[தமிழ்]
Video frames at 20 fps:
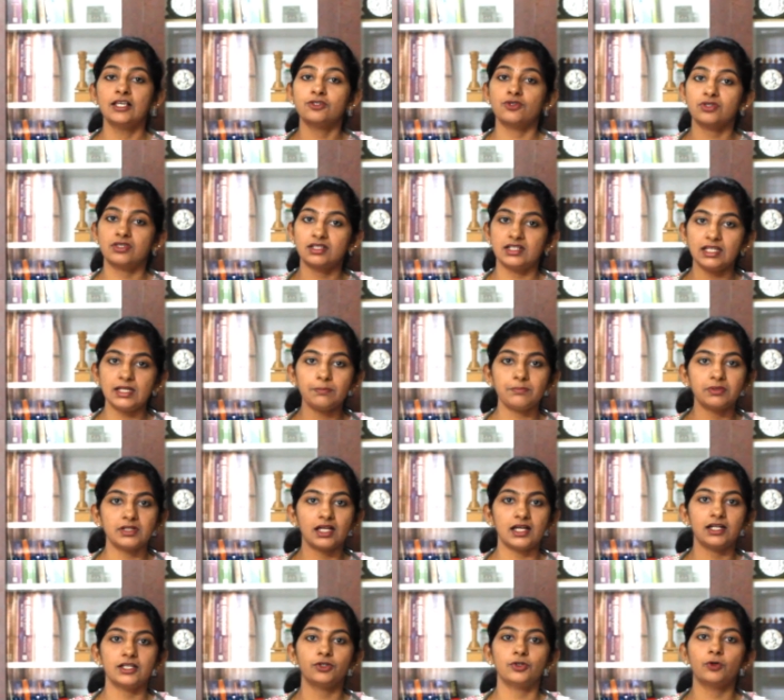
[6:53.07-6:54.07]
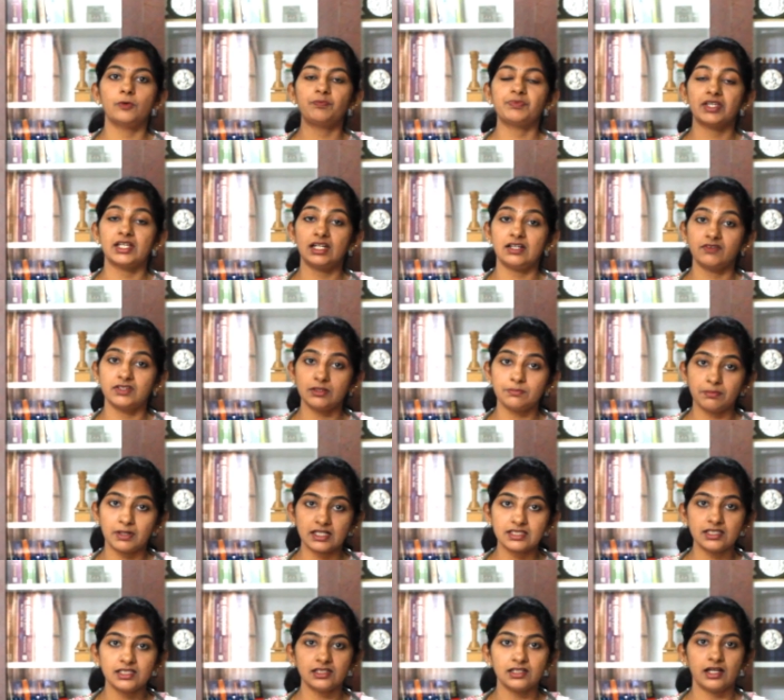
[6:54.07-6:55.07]
ஸோ ஸ்லீப்னாலேயோ இல்லை வந்து
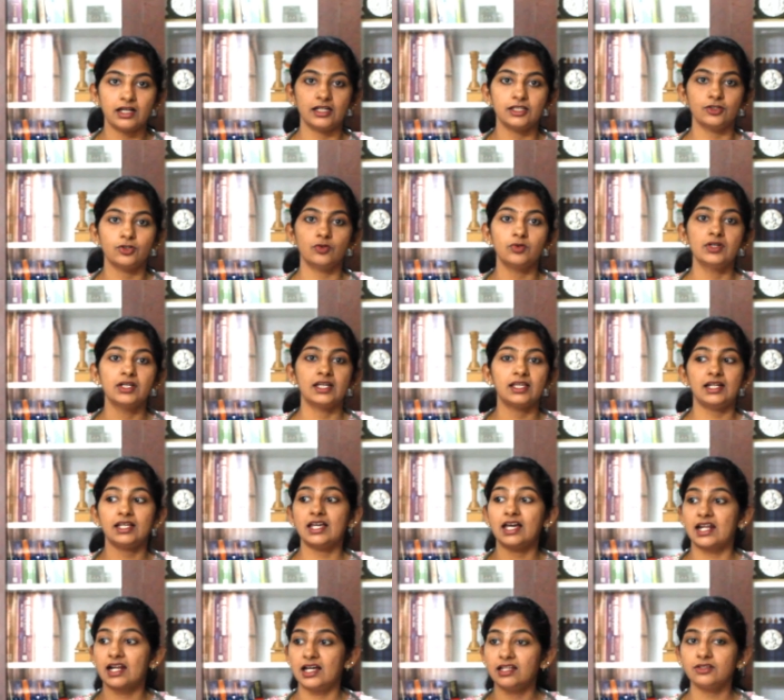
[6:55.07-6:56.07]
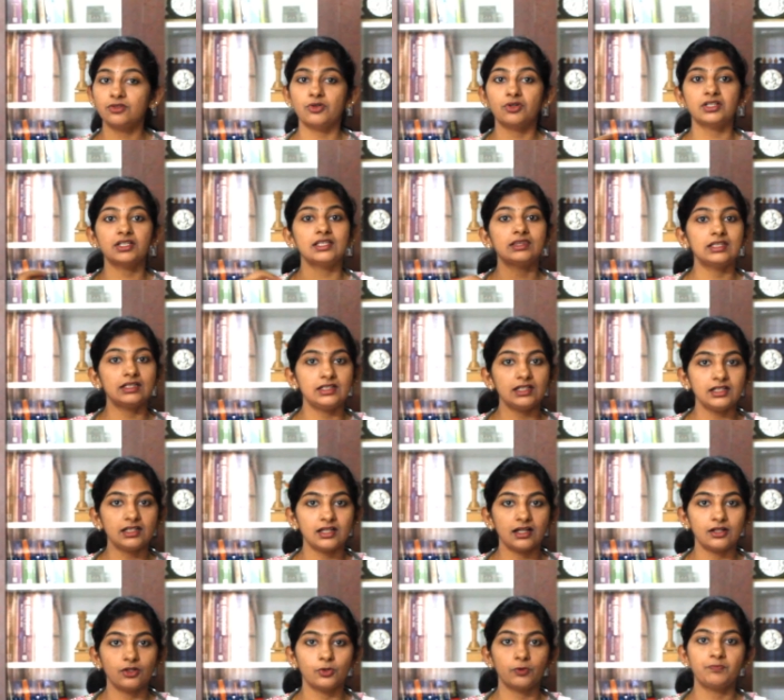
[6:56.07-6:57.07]
பசினாலேயோ இல்லை யாராவது குழந்தைய
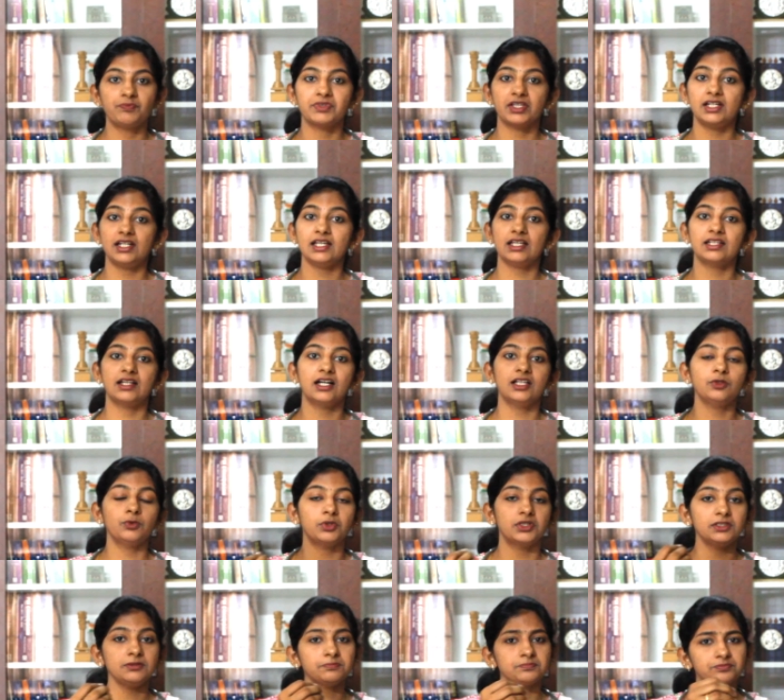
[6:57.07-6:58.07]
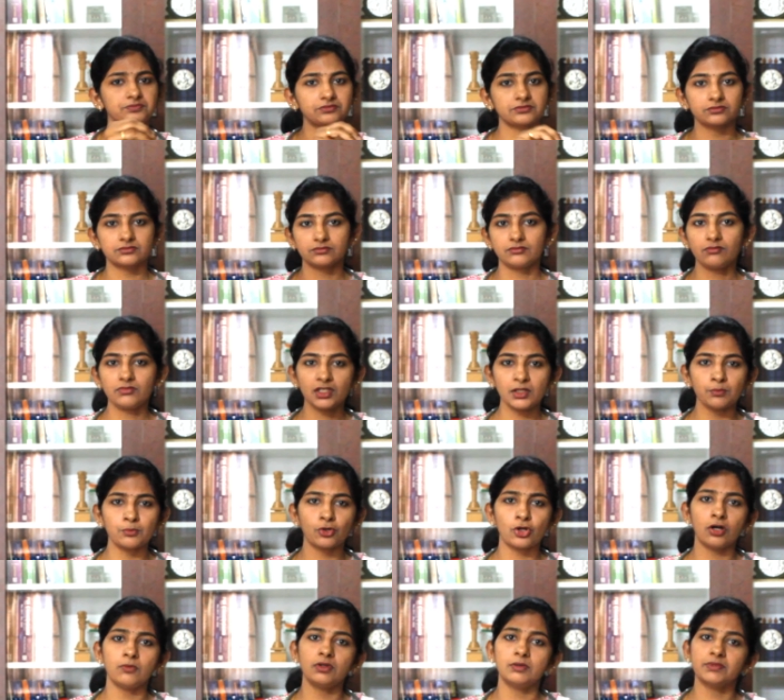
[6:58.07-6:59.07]
திட்டாலோ இல்லை ஏதாவது ஒரு
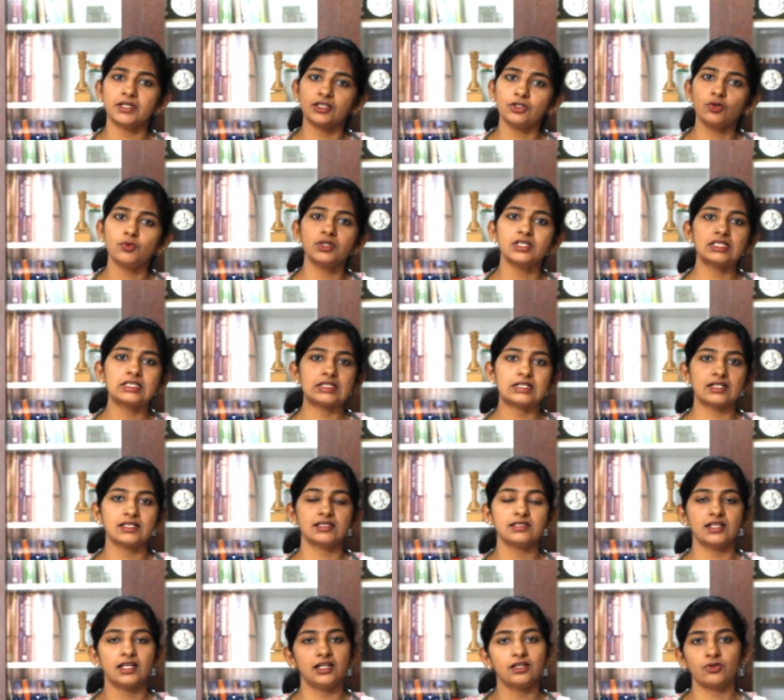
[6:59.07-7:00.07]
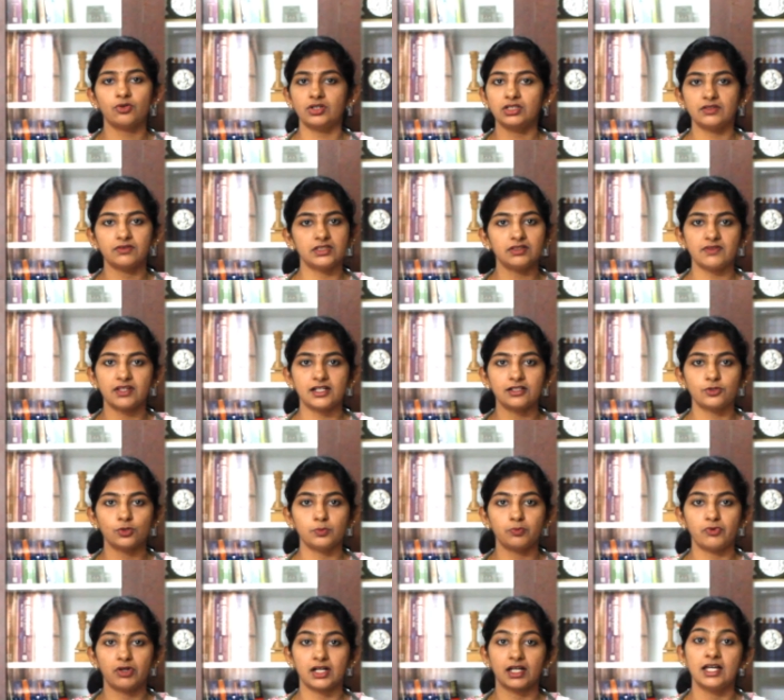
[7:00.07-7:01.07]
ப்ராப்ளம் ஏதோ ஒரு ஸ்ட்ரெஸ்னால குழந்தை வந்து விரல்
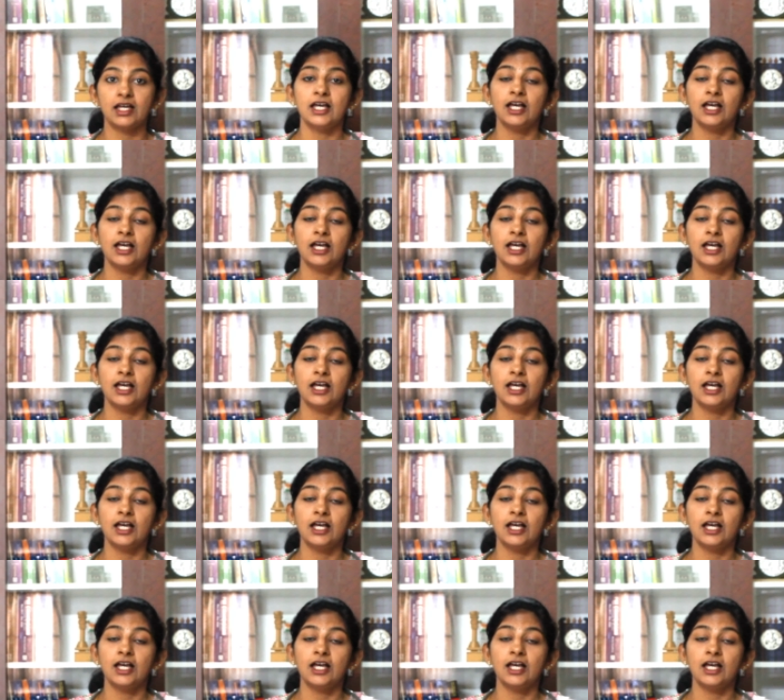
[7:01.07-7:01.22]
சூப்புவாங்க